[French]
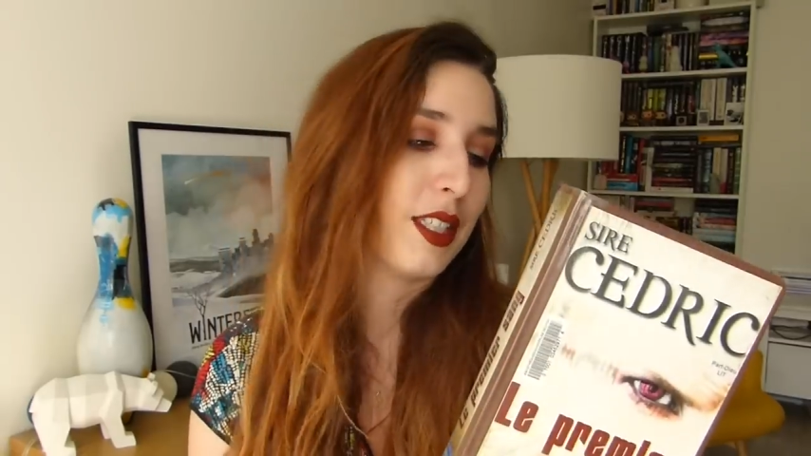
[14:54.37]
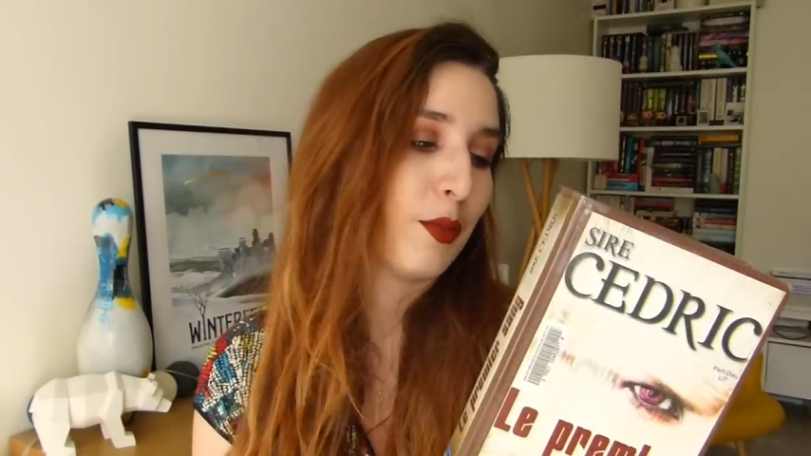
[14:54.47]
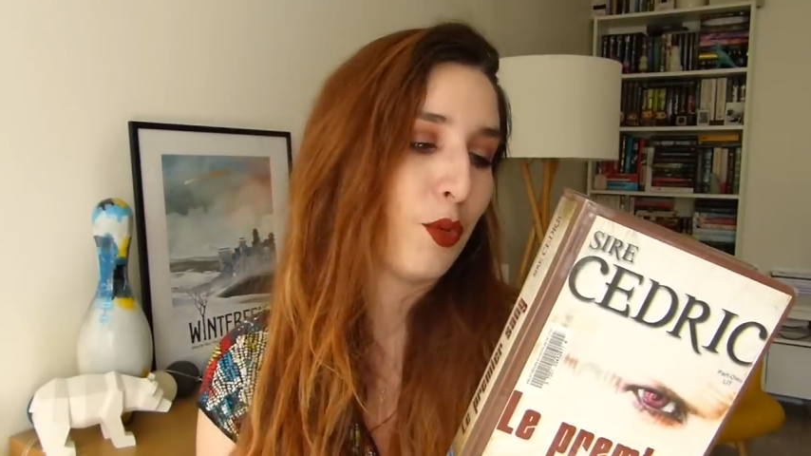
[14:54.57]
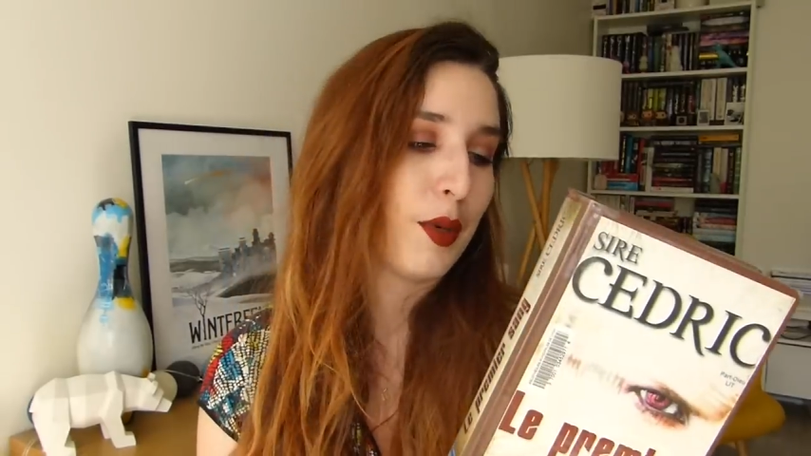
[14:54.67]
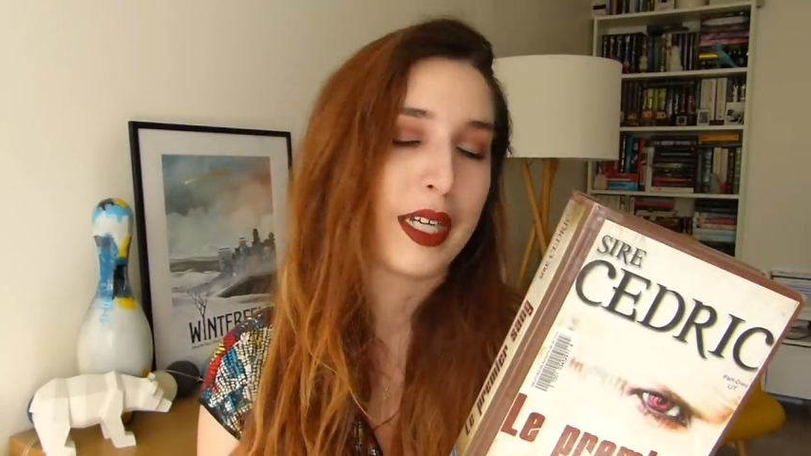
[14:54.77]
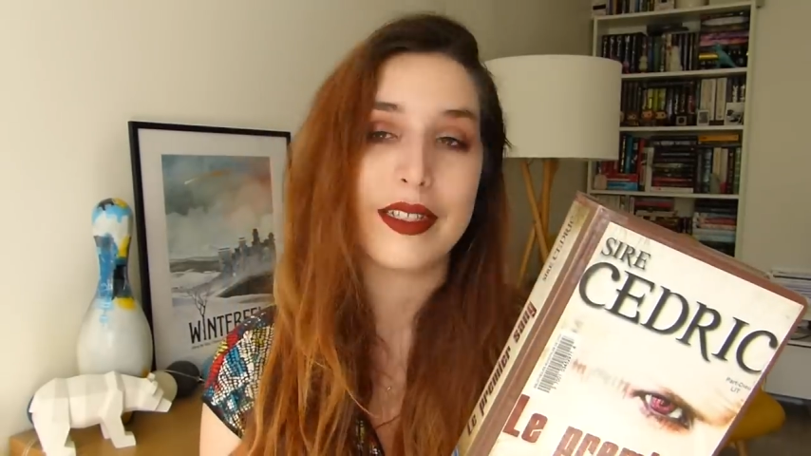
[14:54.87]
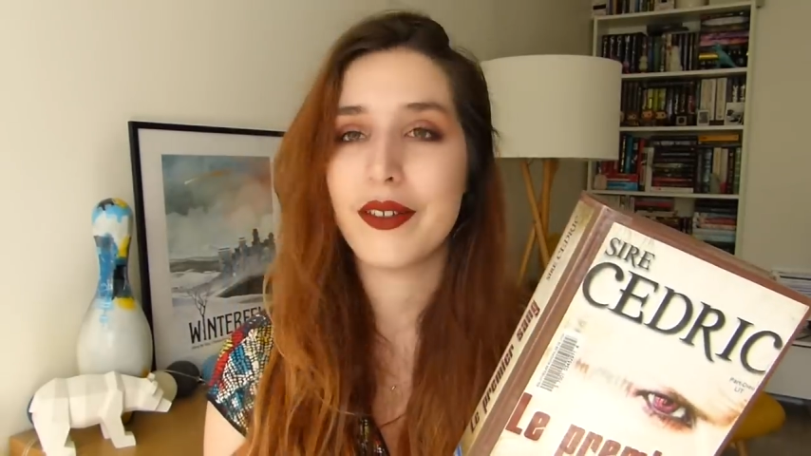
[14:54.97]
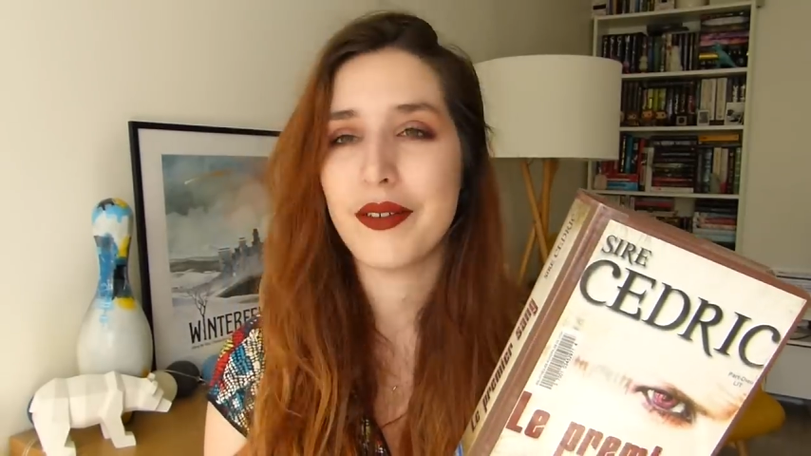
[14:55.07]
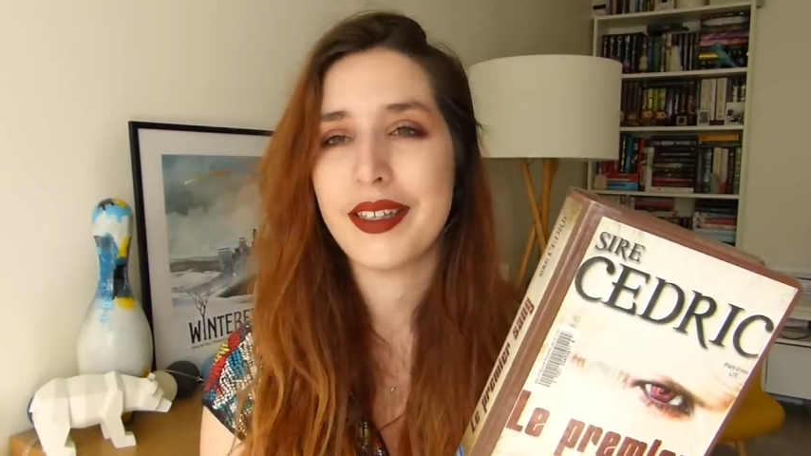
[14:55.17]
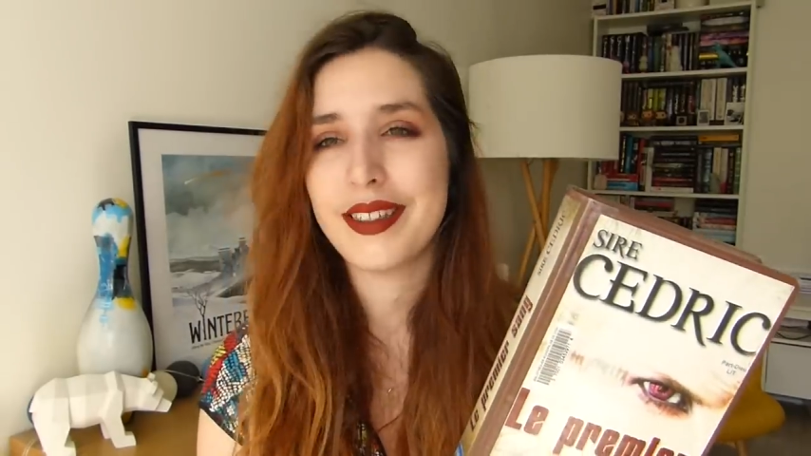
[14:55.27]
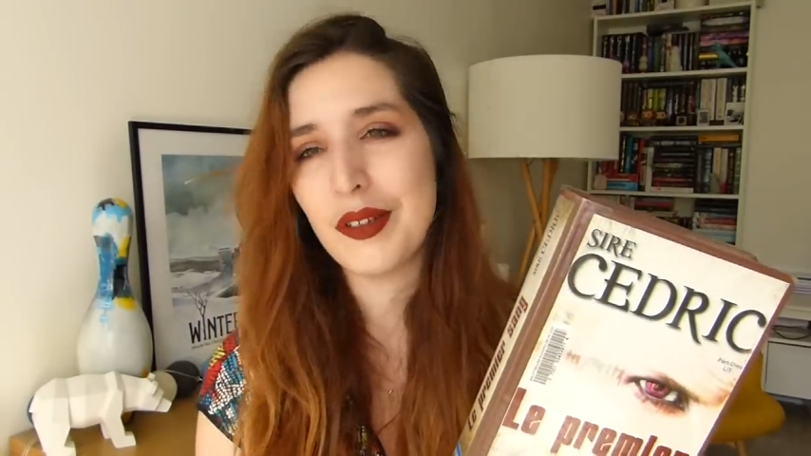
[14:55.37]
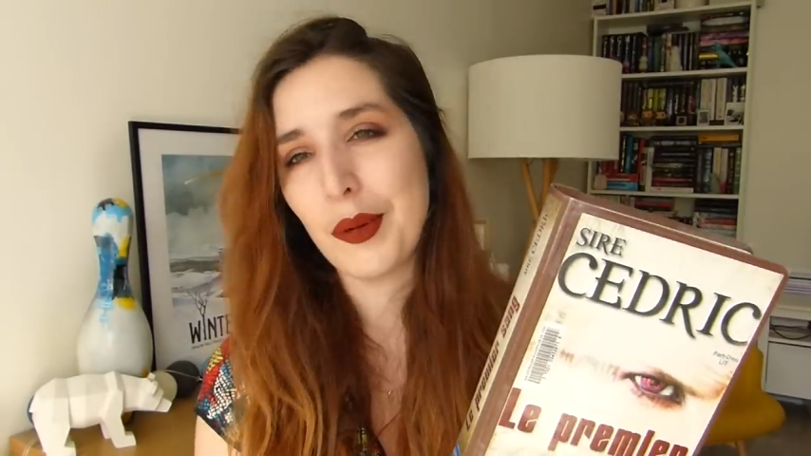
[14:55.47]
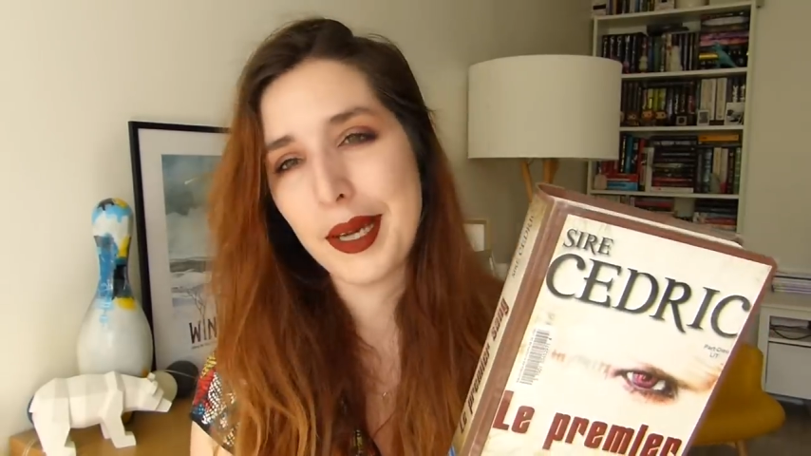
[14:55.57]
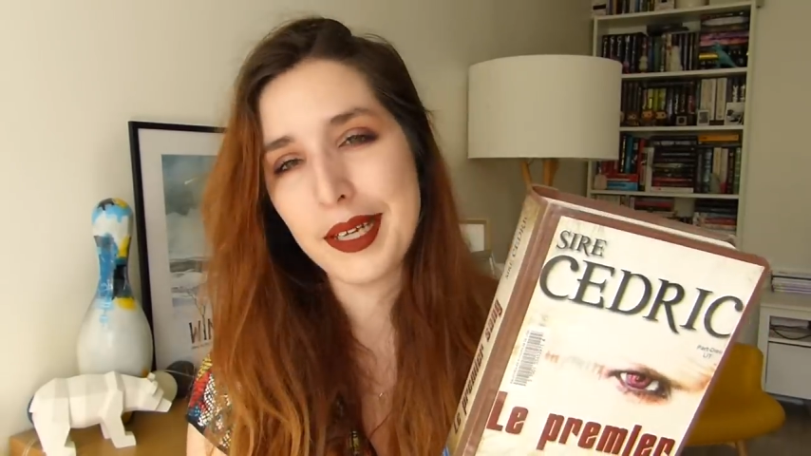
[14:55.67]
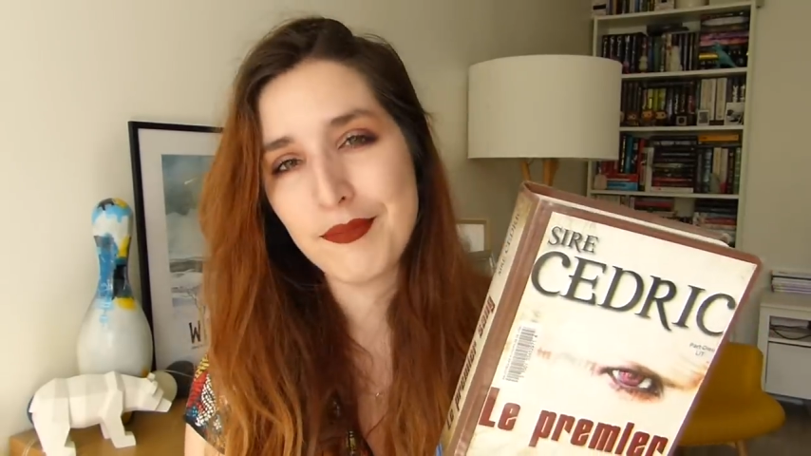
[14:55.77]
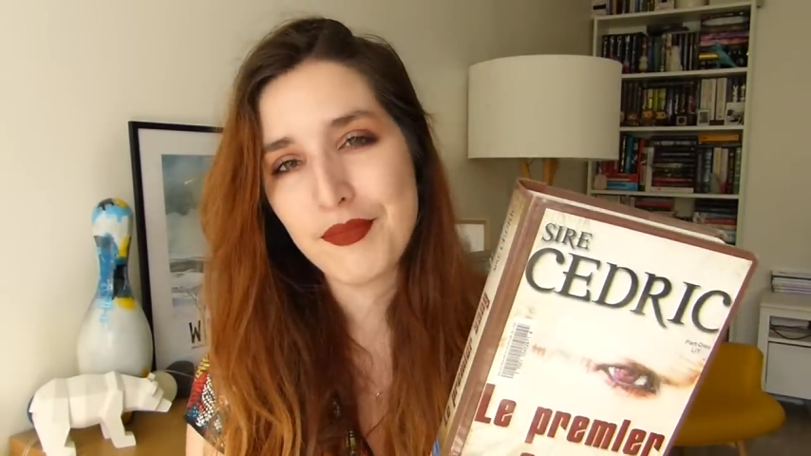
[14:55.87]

ce qui peut paraître assez normal.